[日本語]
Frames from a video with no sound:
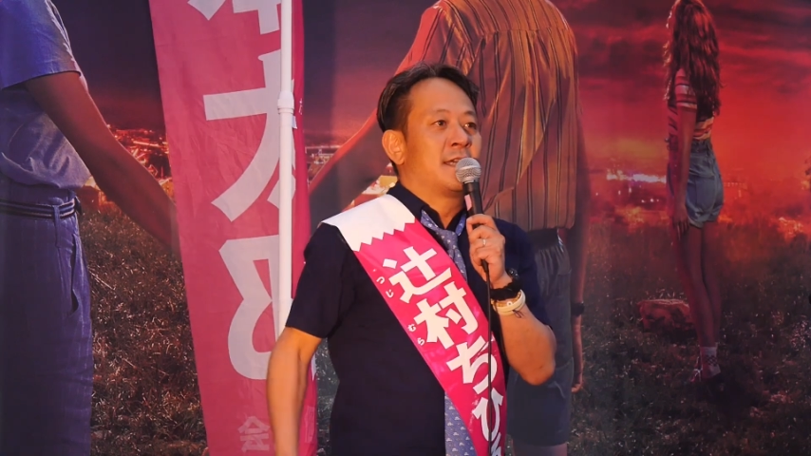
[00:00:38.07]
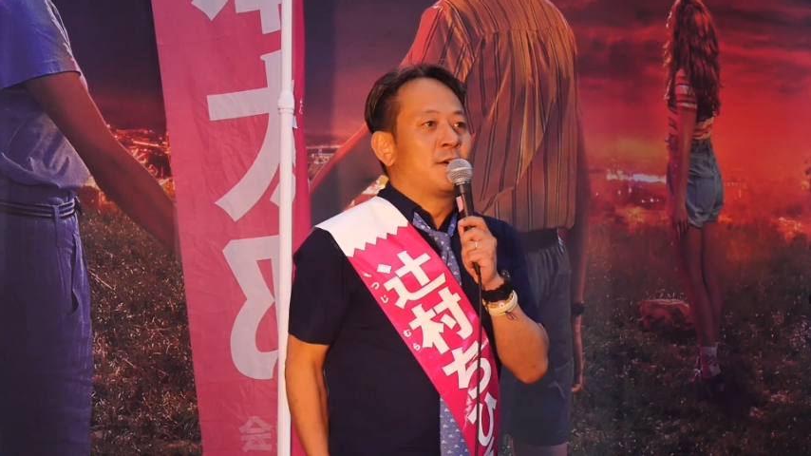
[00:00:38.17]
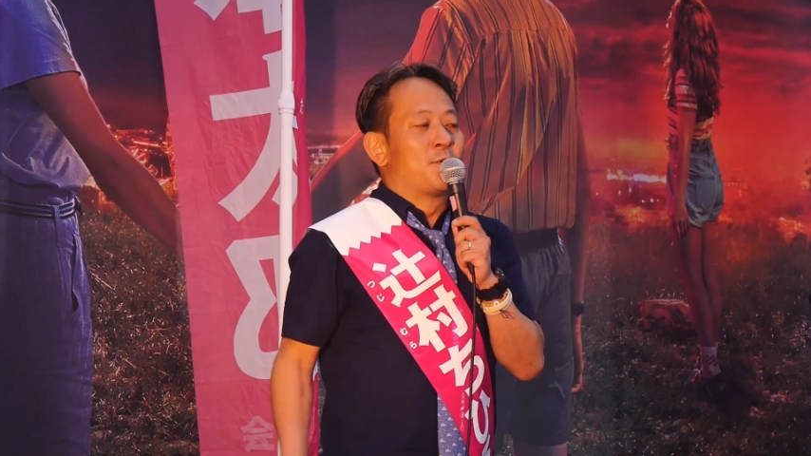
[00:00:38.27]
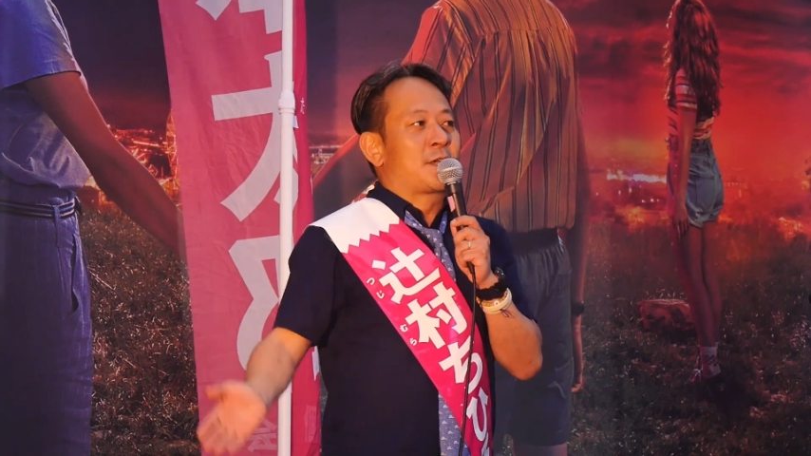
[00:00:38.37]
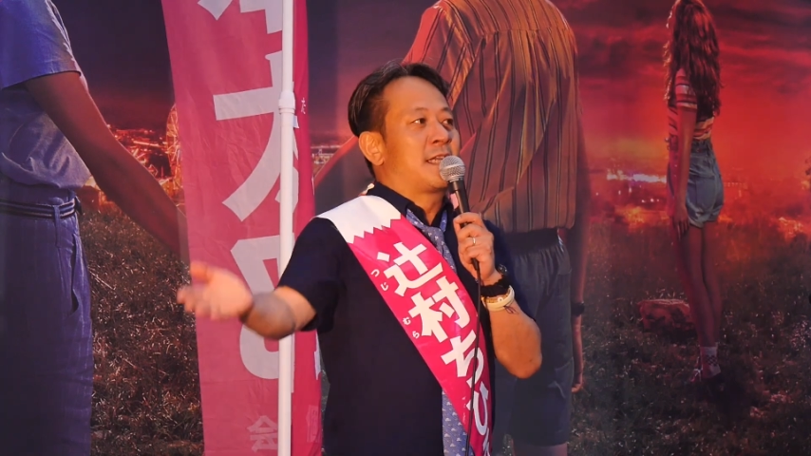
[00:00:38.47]

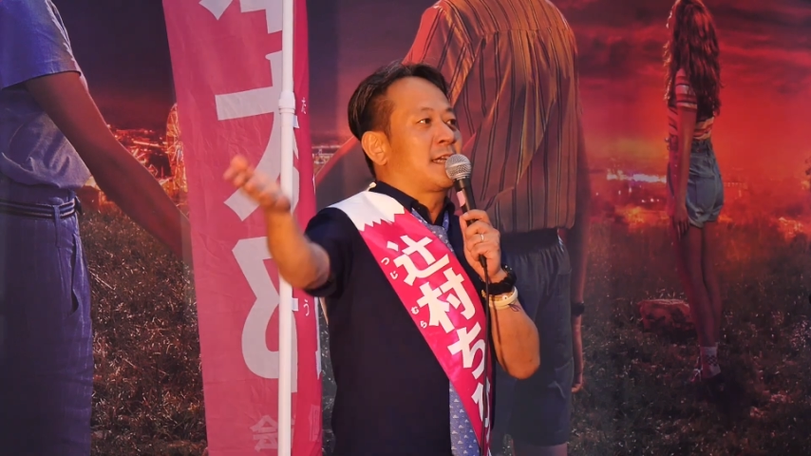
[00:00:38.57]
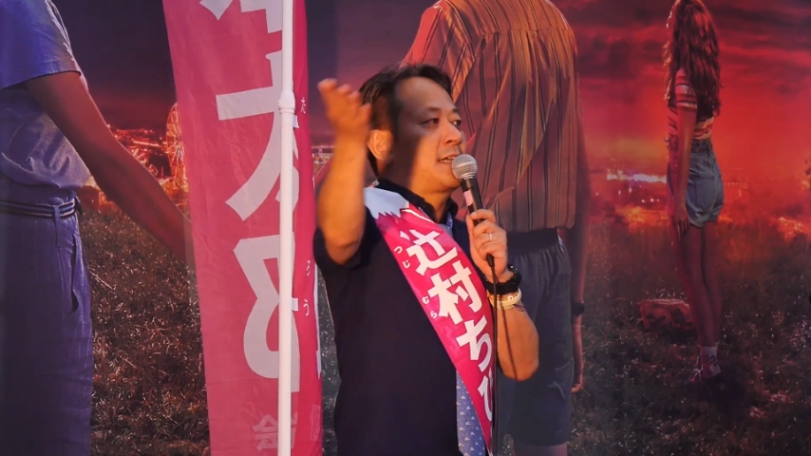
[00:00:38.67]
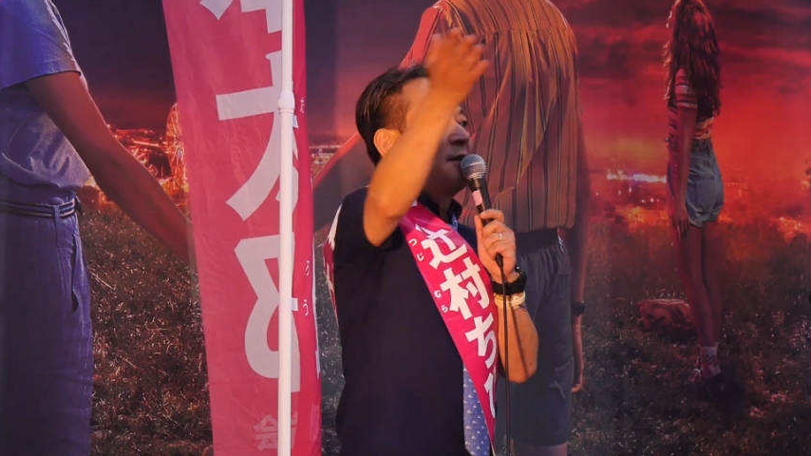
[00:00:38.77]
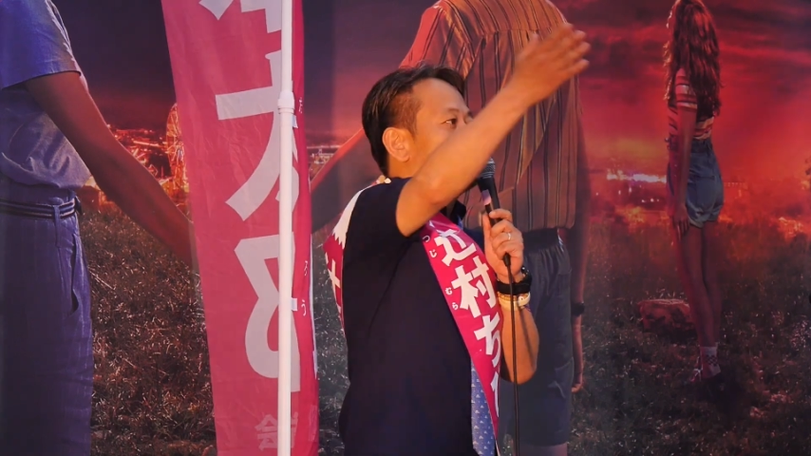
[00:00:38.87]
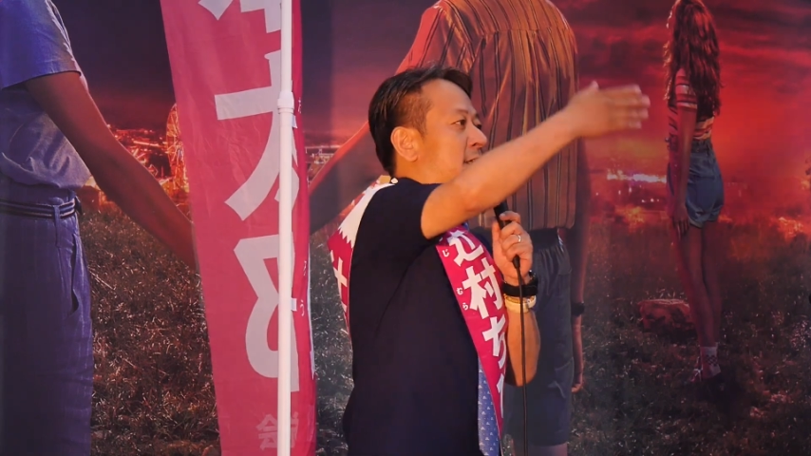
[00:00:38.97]
大きな
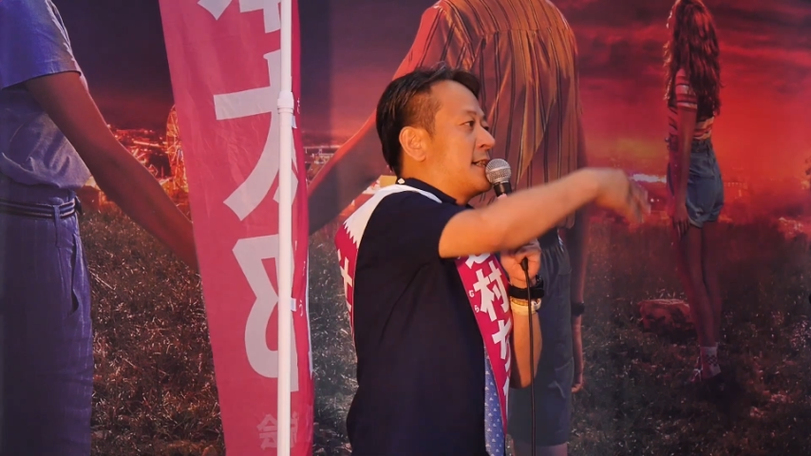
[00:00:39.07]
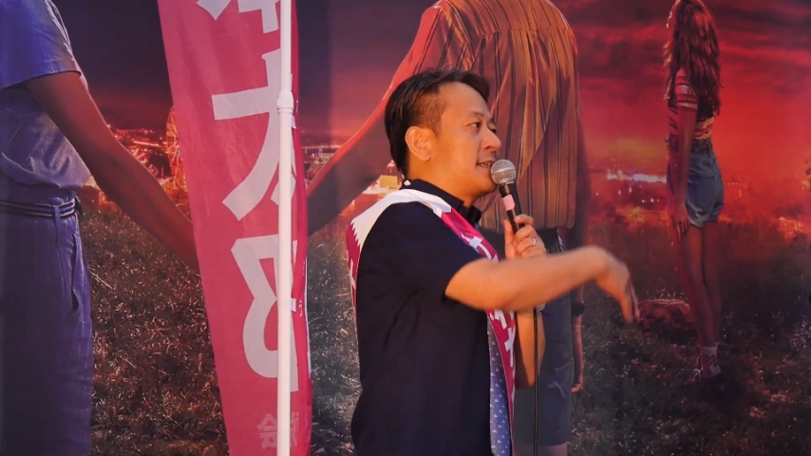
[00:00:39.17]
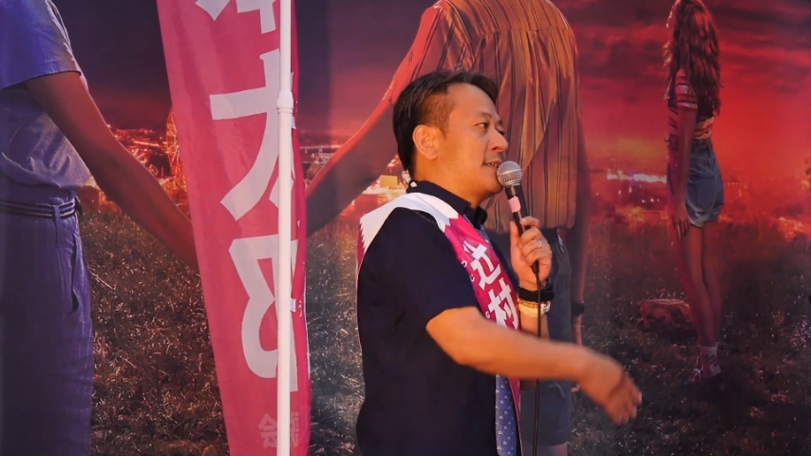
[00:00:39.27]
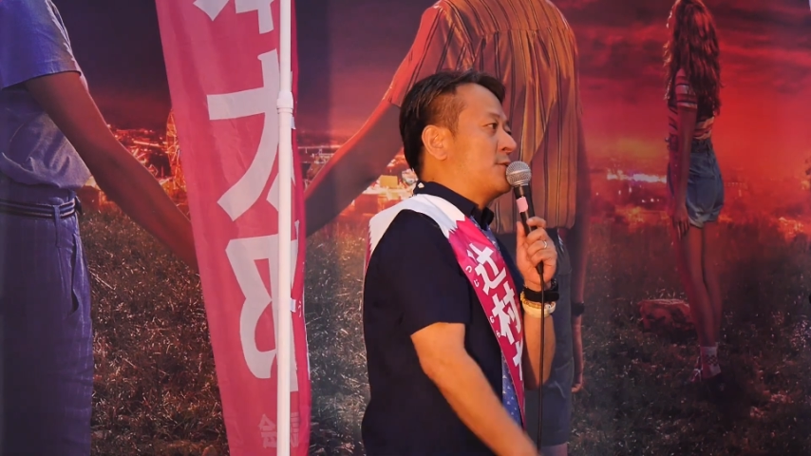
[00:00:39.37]
企業にやらせ